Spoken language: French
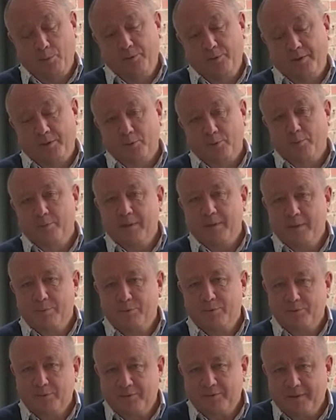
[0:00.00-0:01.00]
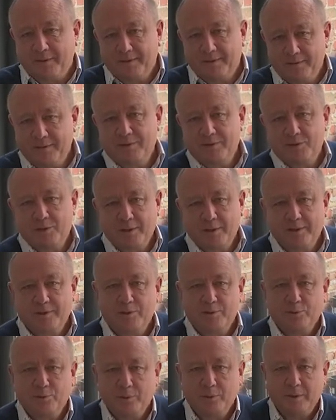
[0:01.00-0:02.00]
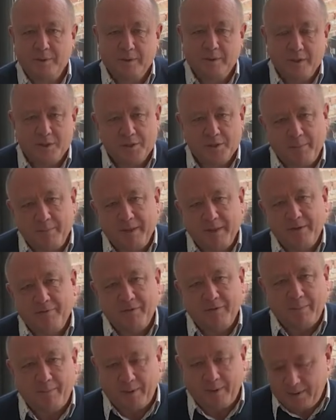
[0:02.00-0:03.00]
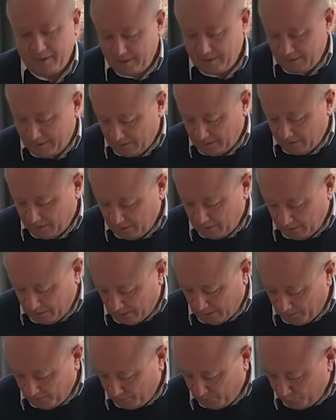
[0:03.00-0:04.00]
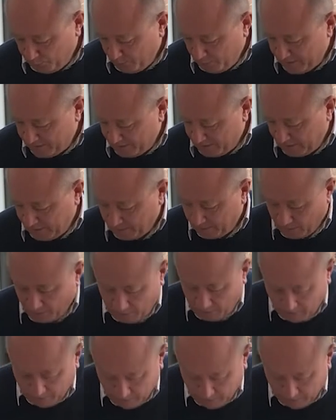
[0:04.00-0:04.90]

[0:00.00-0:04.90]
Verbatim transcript: ça tombe bien puisque ça existe chez les Inuits, j'aime bien faire parler euh, un peu tous les éléments.